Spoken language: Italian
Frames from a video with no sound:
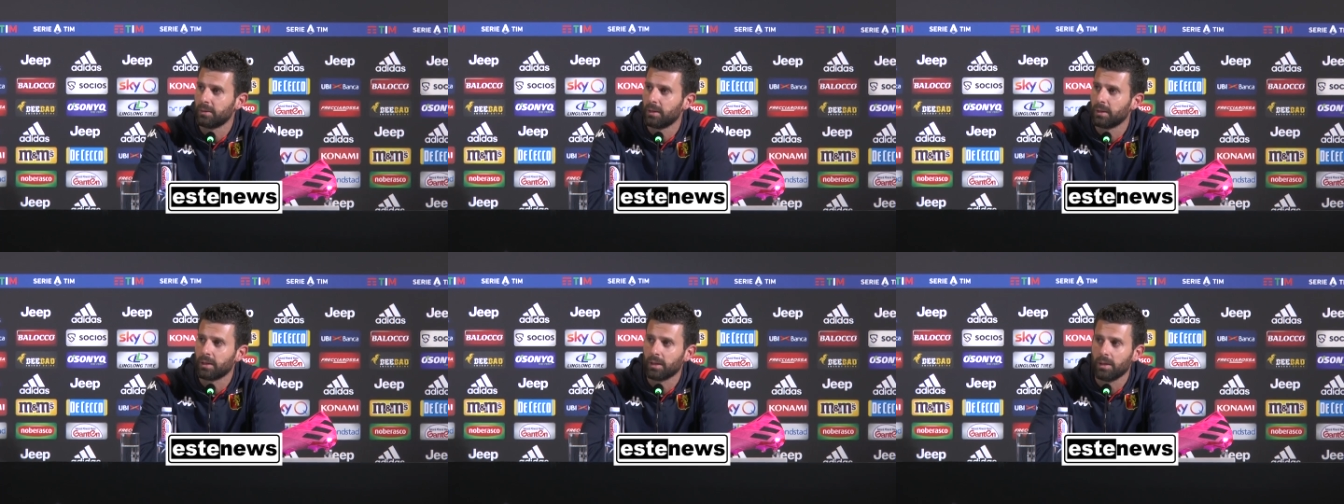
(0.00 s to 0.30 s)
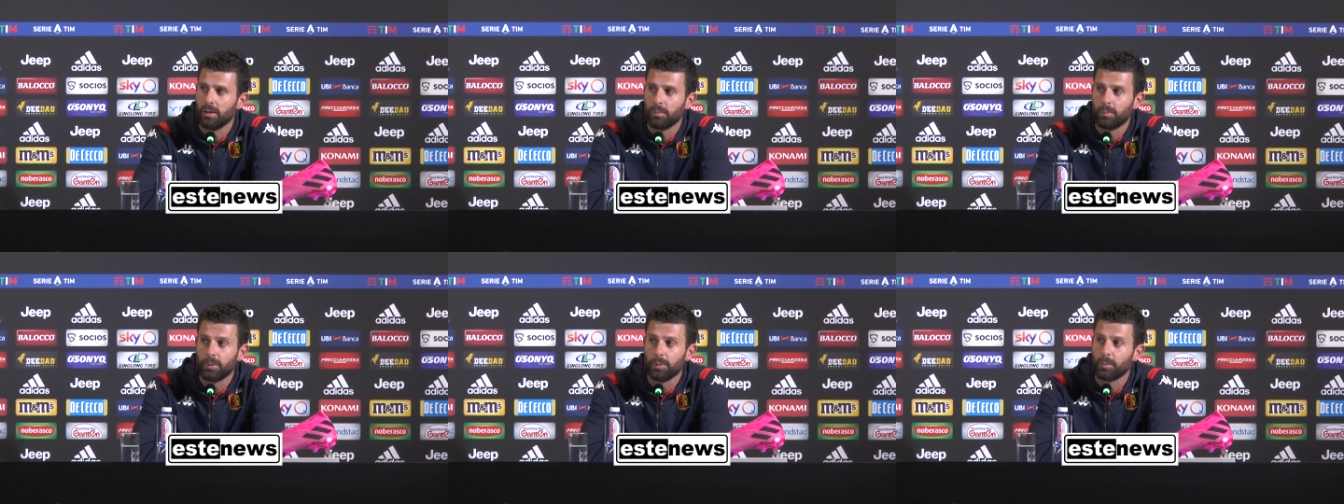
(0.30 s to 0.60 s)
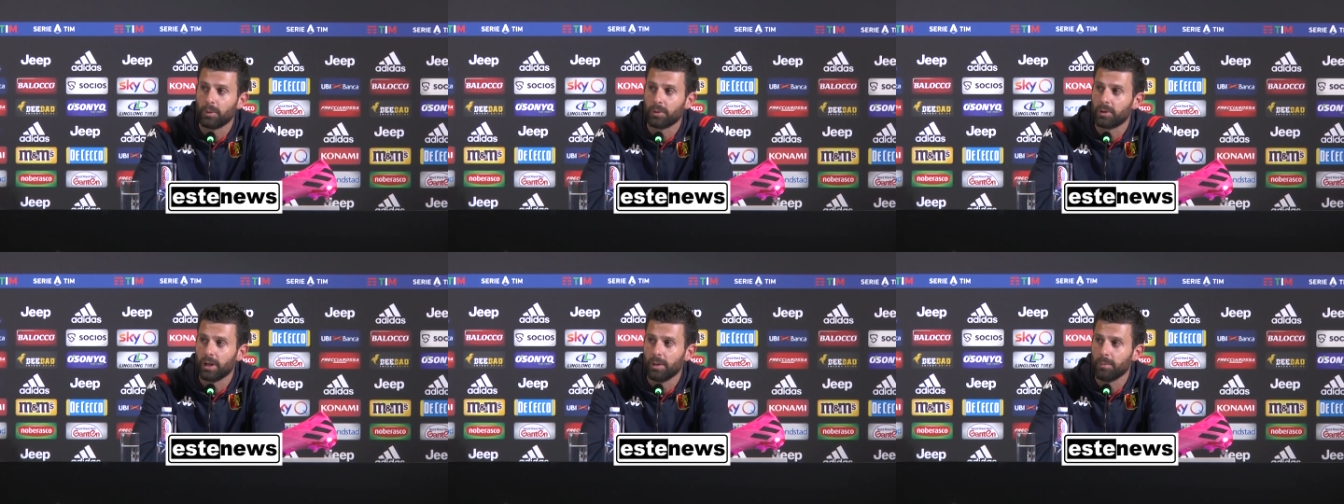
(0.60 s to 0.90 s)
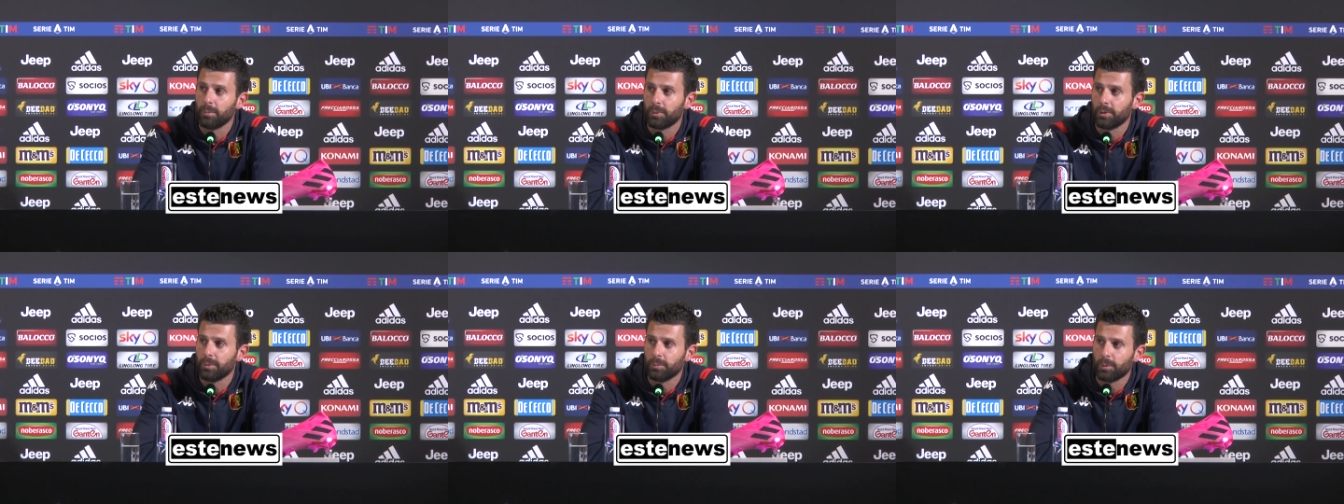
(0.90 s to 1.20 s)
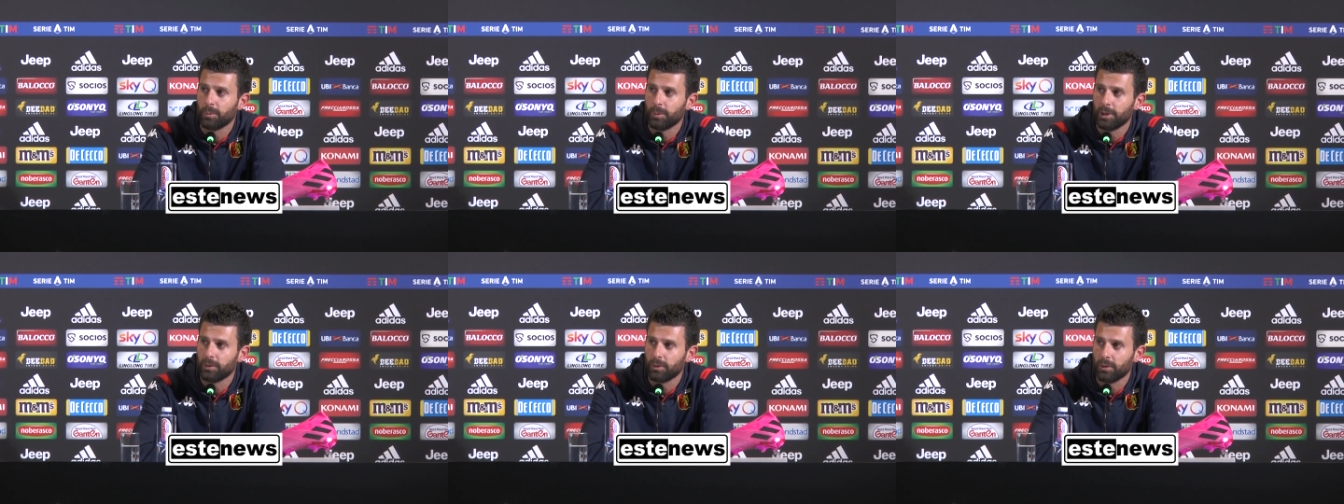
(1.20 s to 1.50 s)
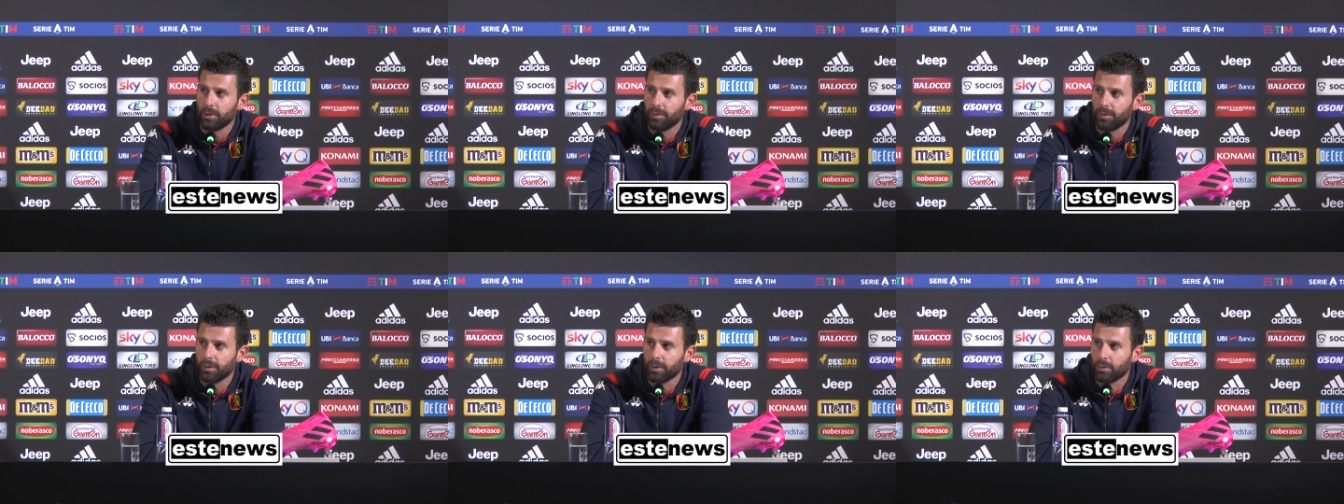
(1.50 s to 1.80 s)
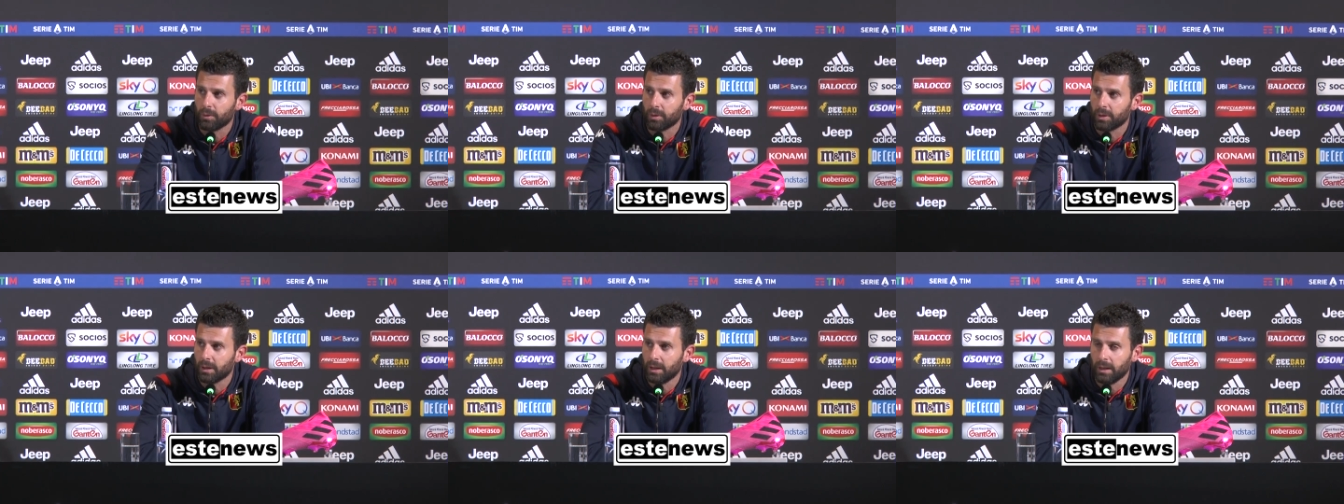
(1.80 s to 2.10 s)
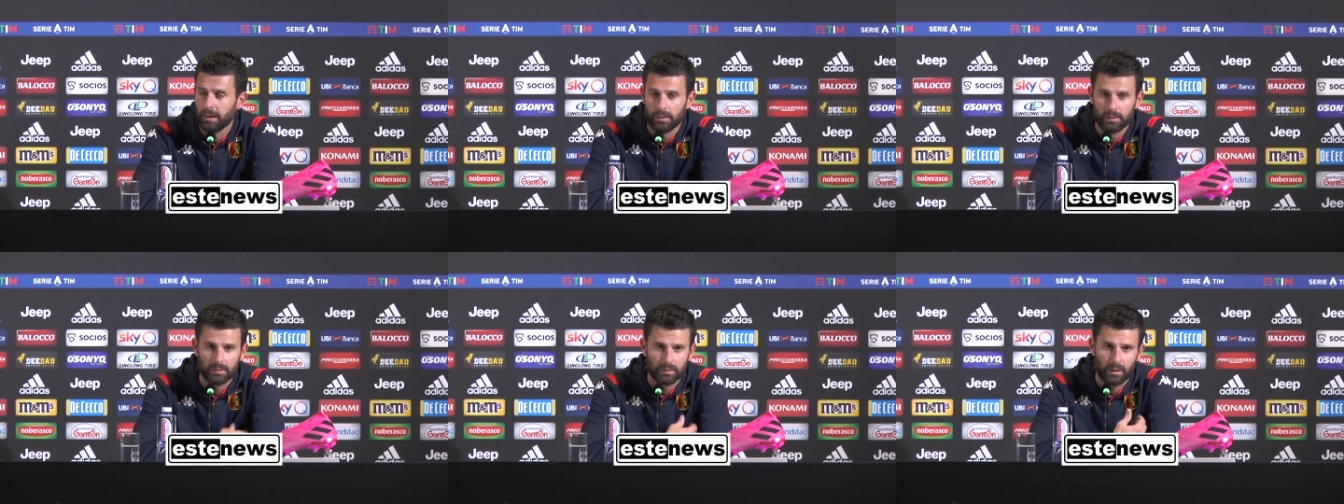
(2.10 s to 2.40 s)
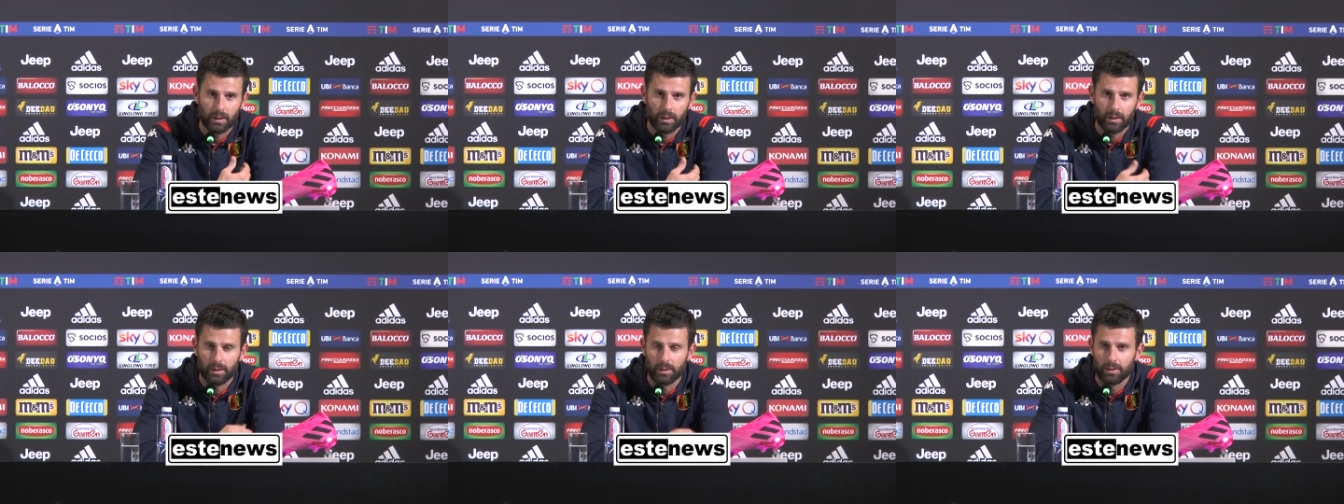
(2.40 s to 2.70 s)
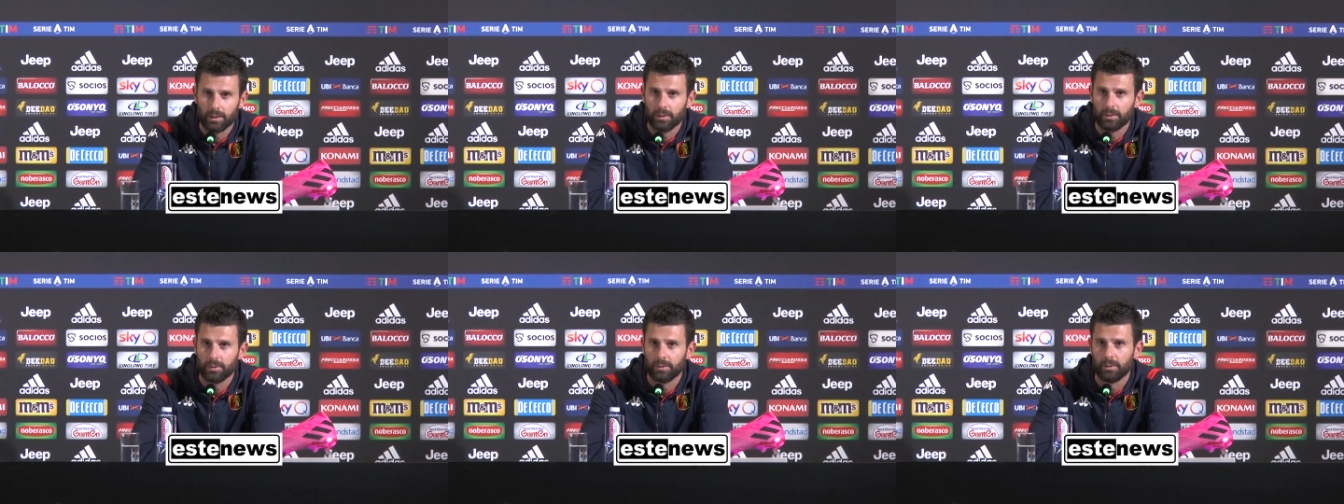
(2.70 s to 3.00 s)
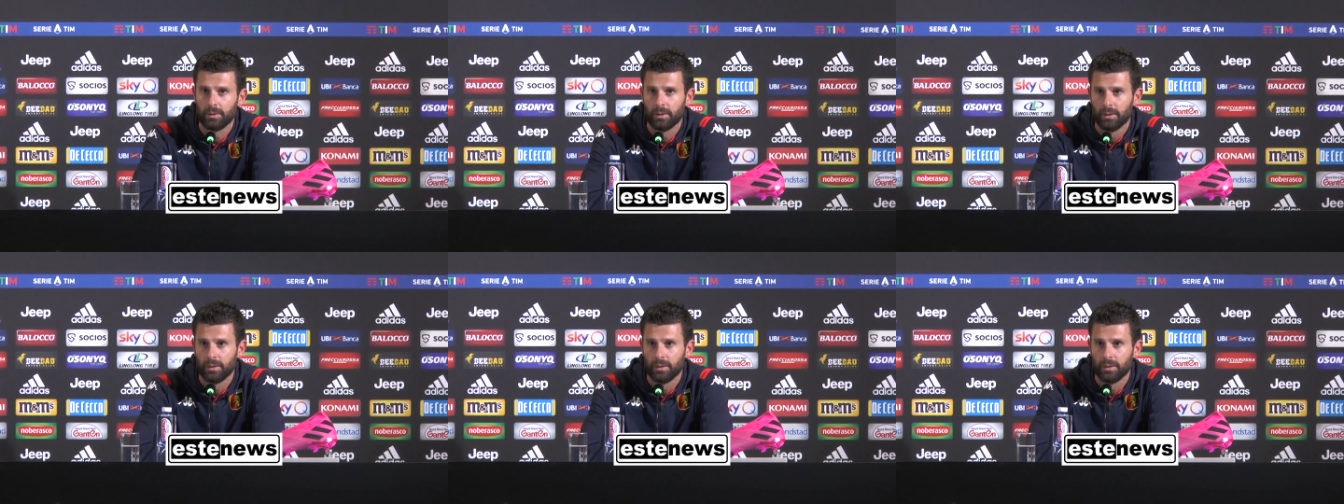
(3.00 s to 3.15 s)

anche nel primo tempo in momento di difficoltà, anche